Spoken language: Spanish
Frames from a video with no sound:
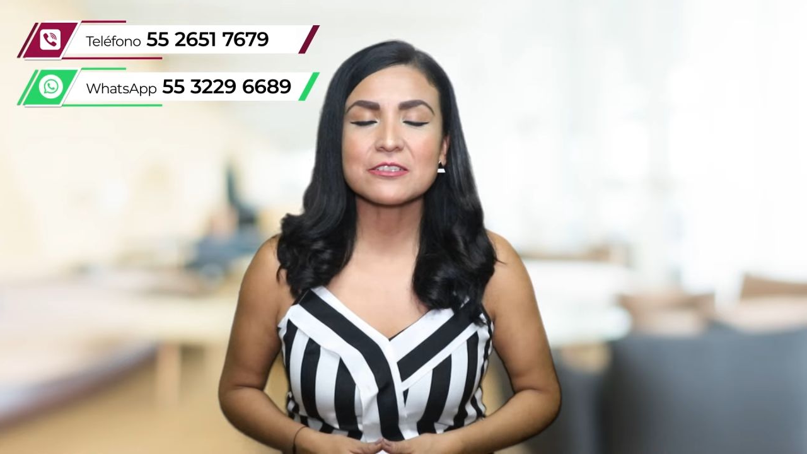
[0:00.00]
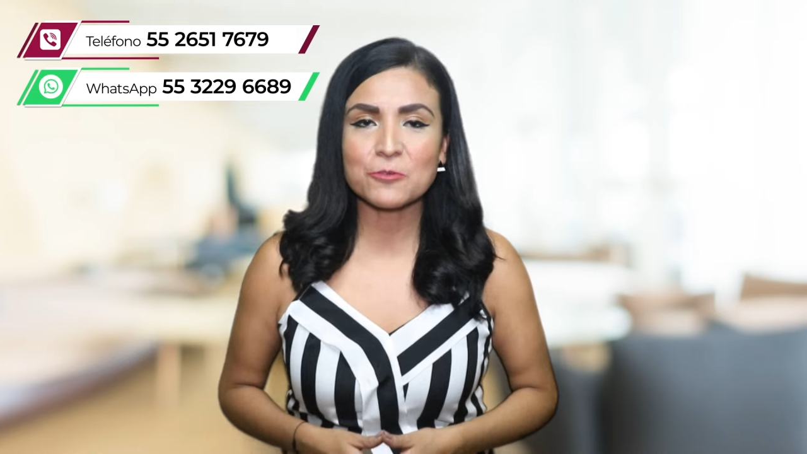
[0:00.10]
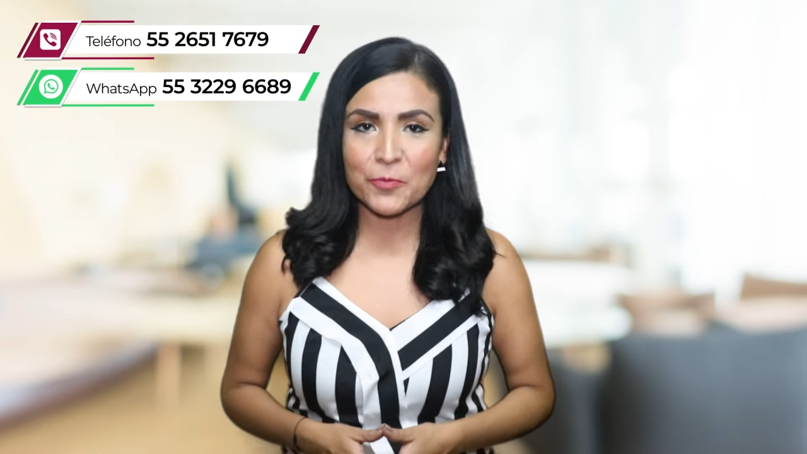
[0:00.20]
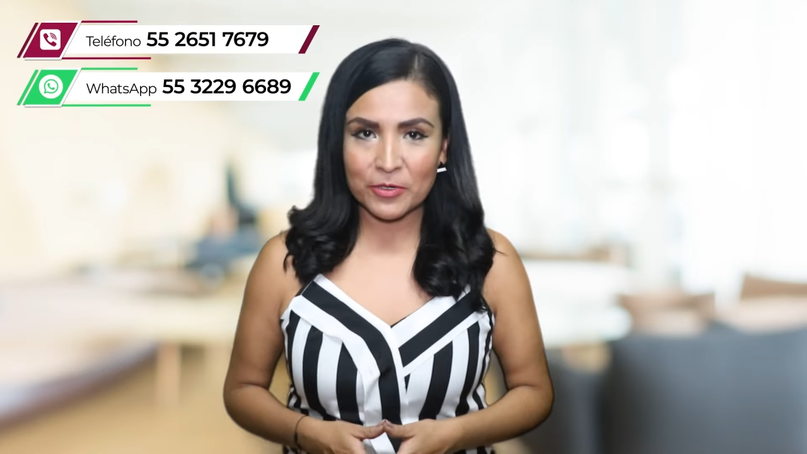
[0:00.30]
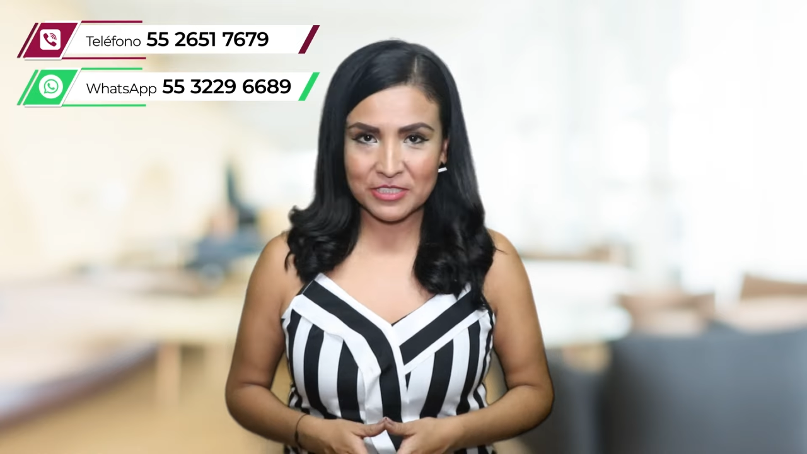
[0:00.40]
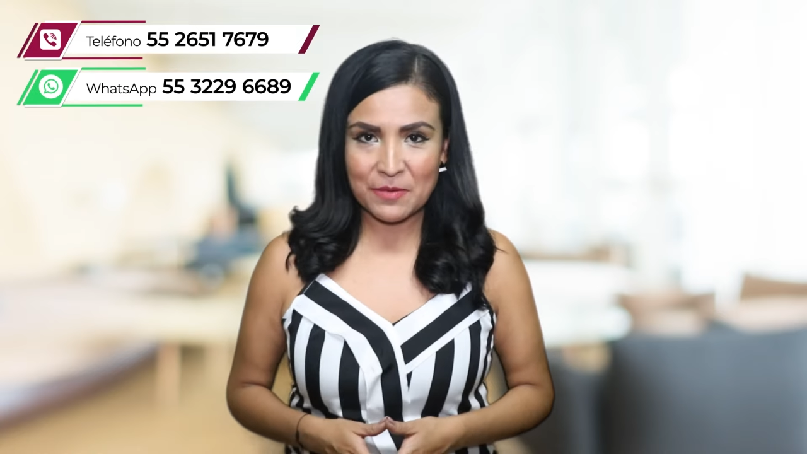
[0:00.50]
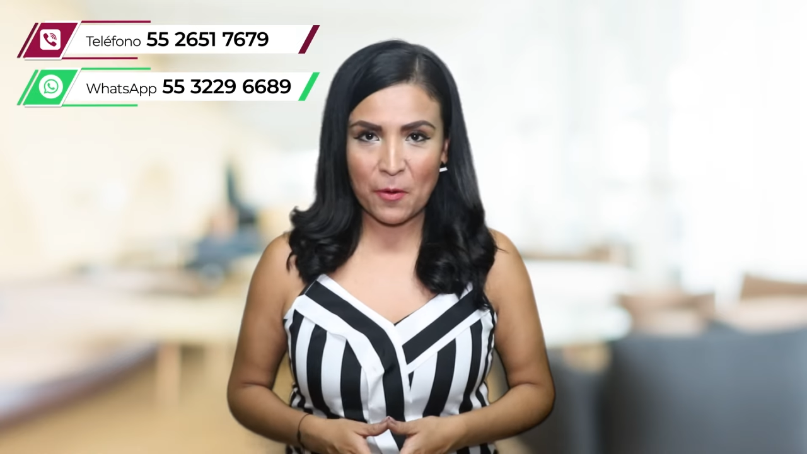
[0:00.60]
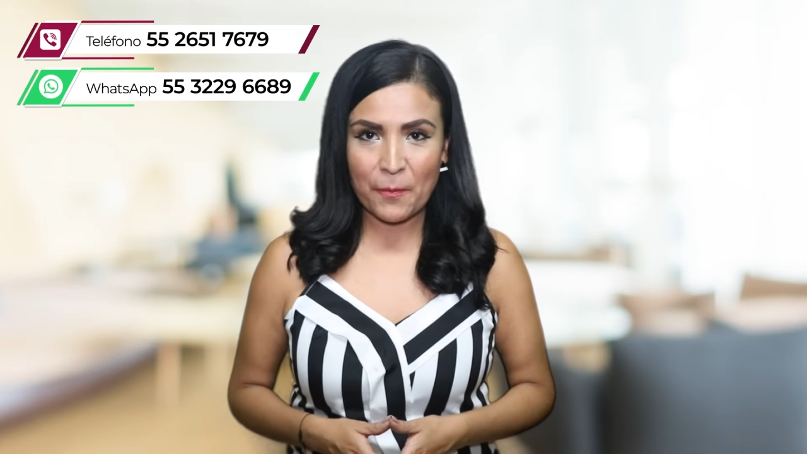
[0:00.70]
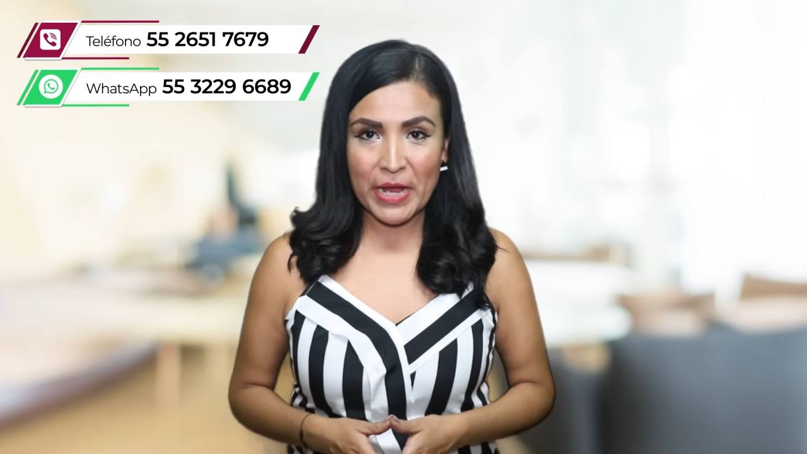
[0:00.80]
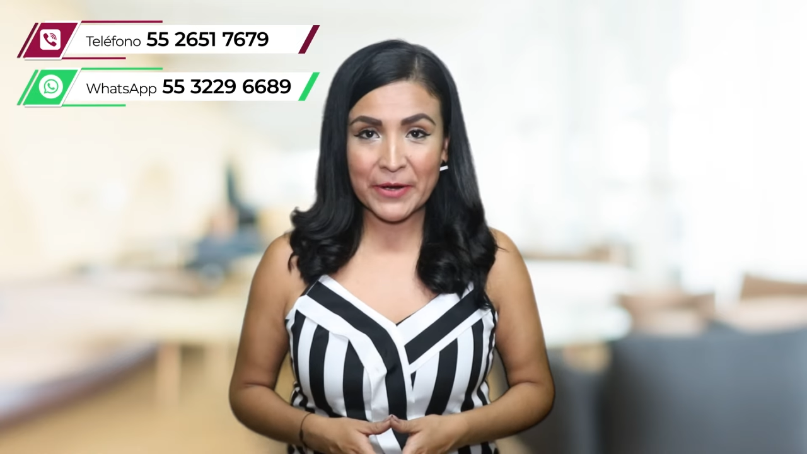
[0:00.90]
su
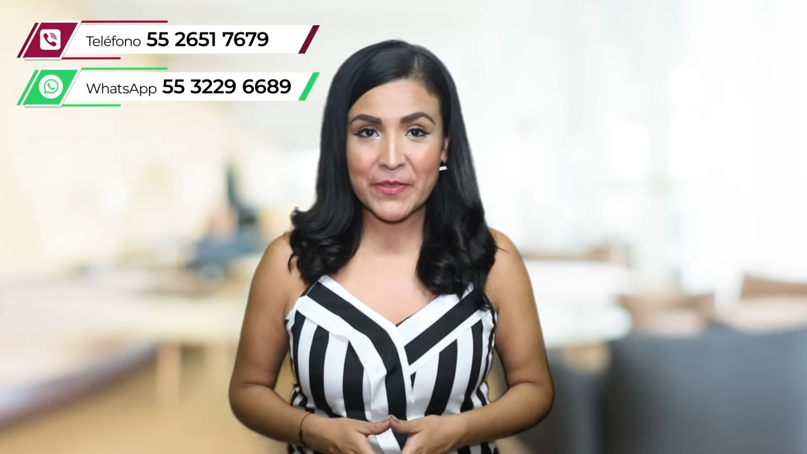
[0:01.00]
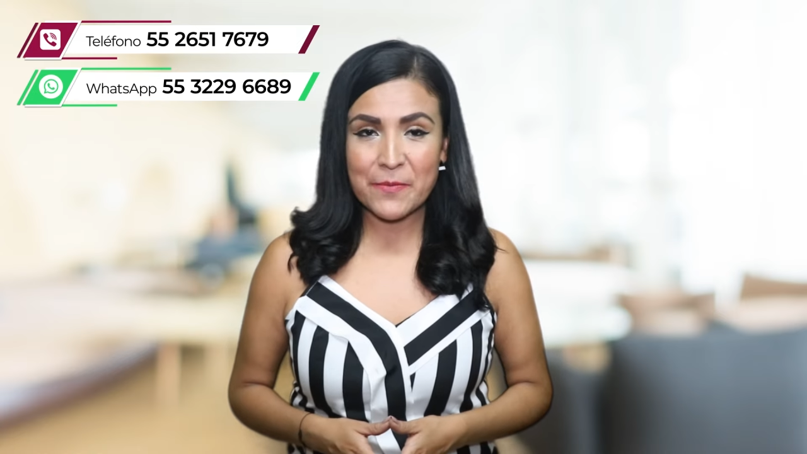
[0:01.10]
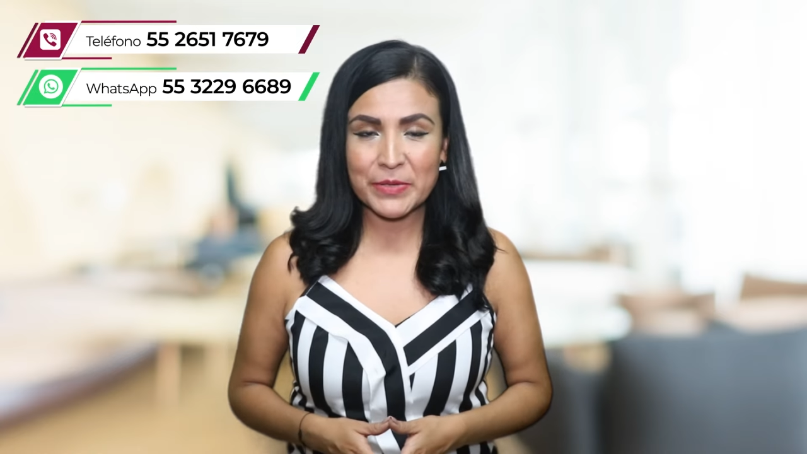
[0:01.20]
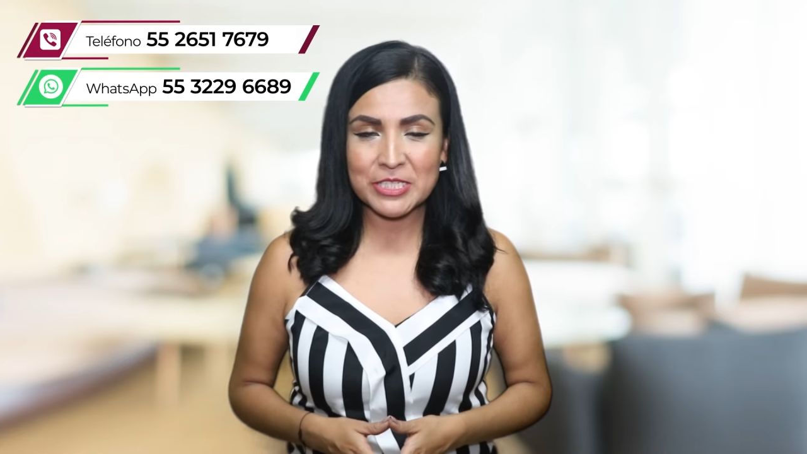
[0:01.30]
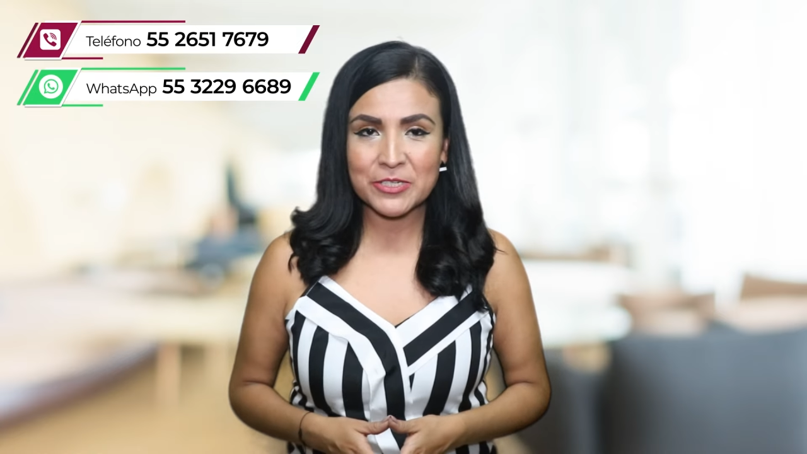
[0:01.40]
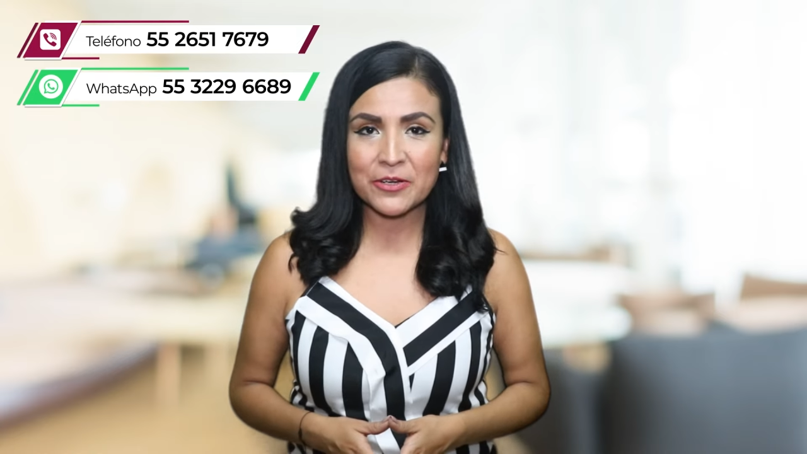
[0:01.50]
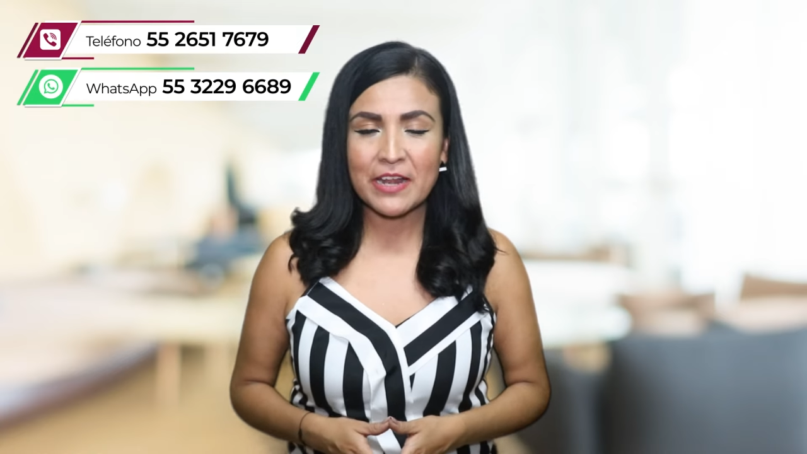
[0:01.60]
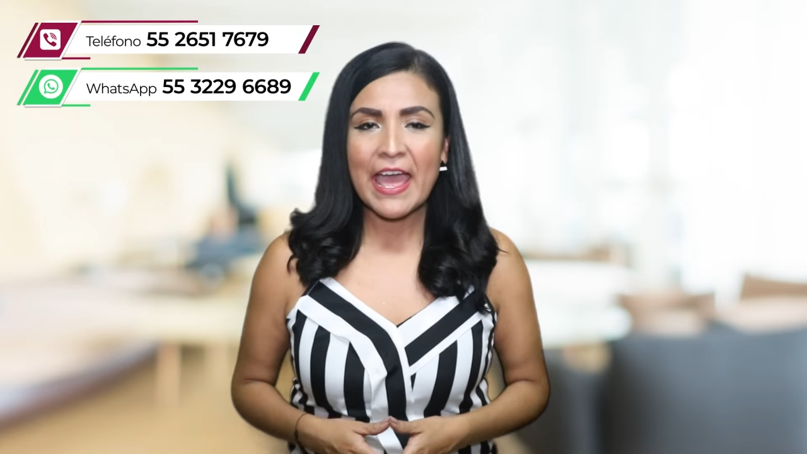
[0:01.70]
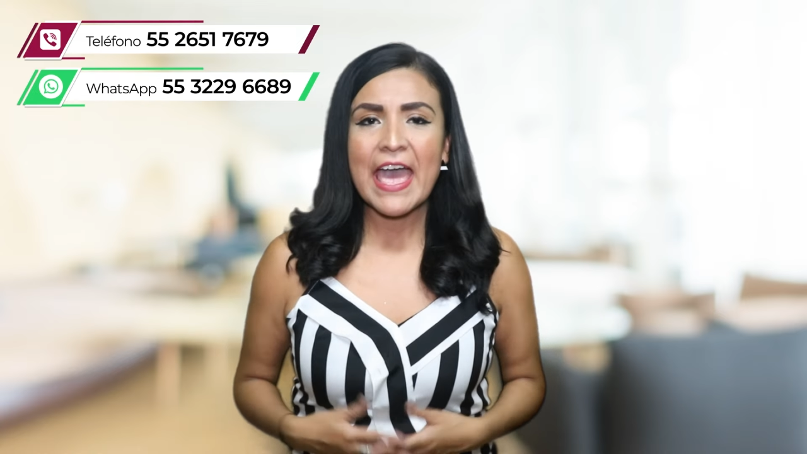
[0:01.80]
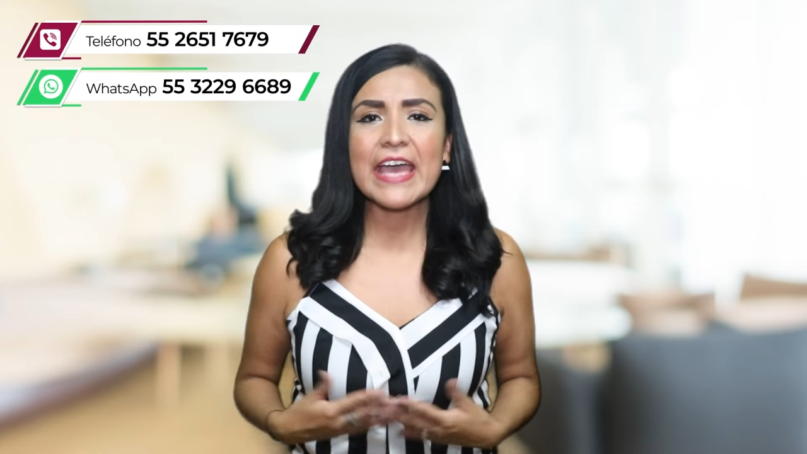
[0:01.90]
próximo pago de pensión.